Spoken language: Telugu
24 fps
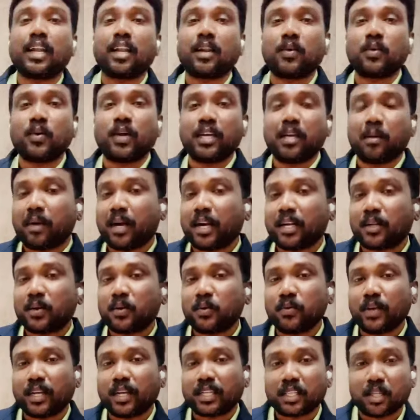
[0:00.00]
అనే మాటను
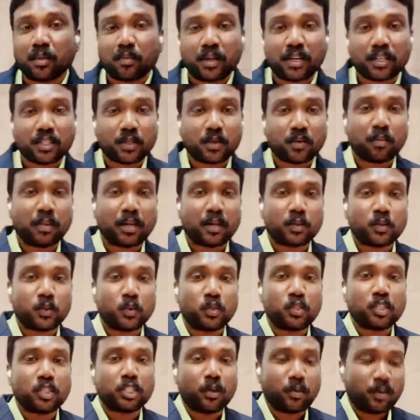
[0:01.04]
వ్యక్తపరచడం మనం
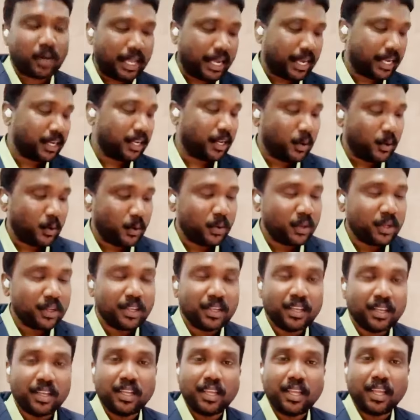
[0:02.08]
చూస్తాం లేఖనాల్లో
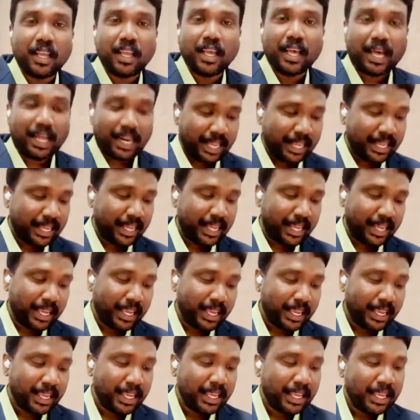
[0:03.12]
అలాగే
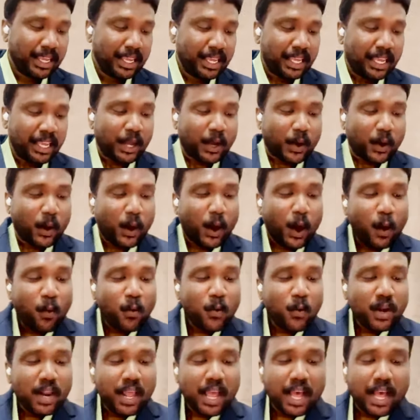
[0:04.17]
కావున
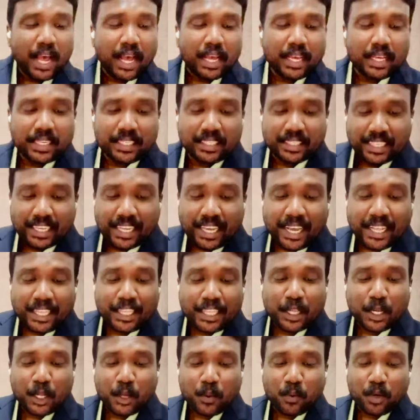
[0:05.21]
ఏ
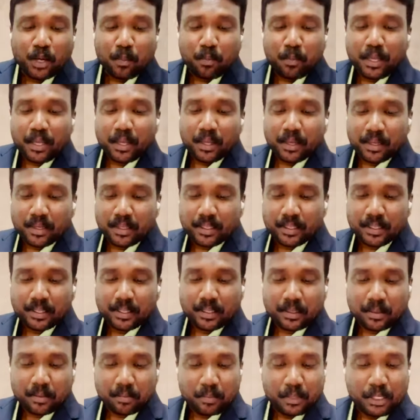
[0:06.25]
దినమున మీ
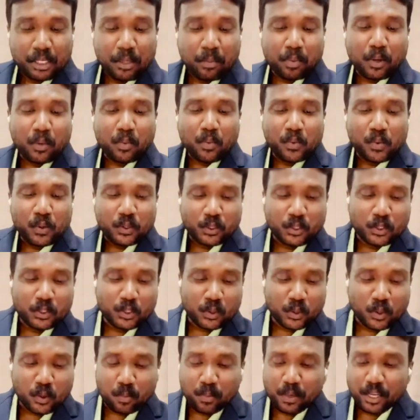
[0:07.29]
మీ ప్రభు వచ్చినో
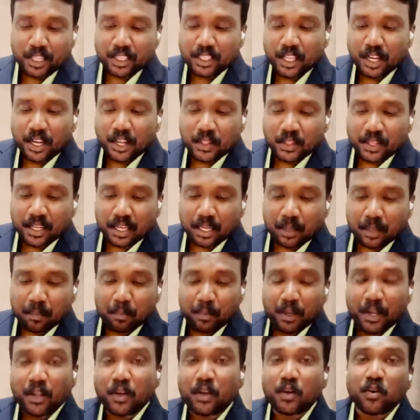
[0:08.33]
మీకు తెలియదు కనుక
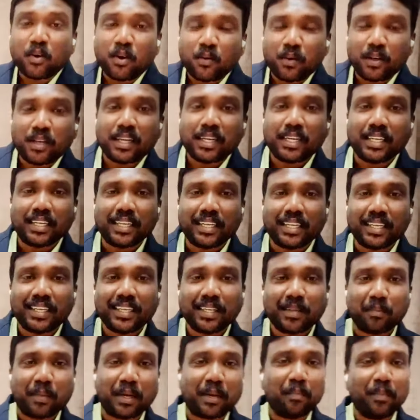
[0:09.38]
మెలుగుగా ఉంటుంది
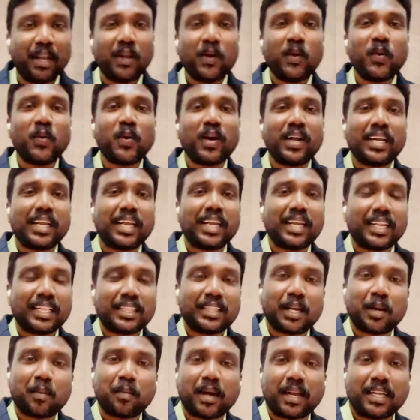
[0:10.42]
మరి మెలుగు అంటే నిద్ర
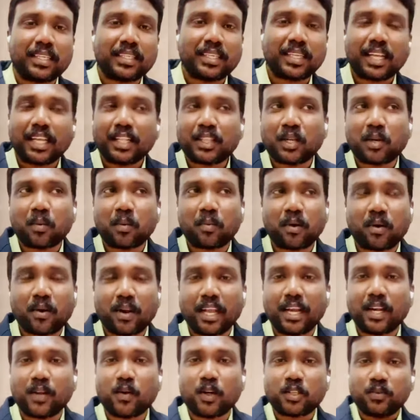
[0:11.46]
మానేసి రైతు ప్రభులు ఆయన
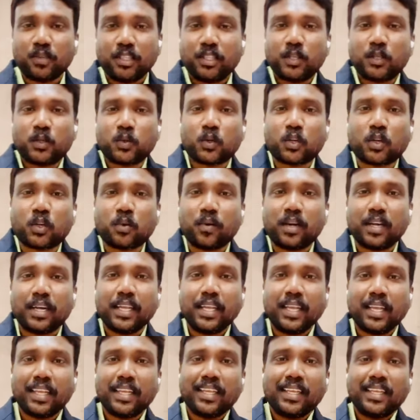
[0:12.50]
కోసం ఎదురు చూడటం అండి
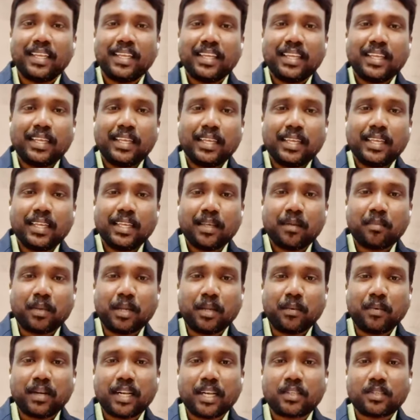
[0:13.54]

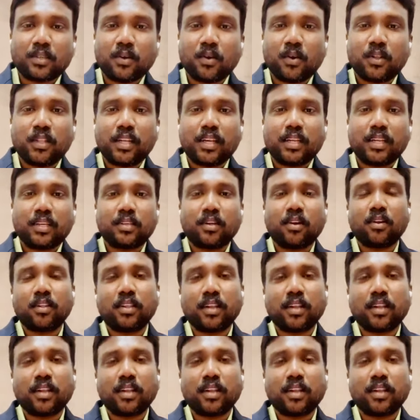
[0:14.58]
ప్రేమిన్న సహోదరి సహోదరుడ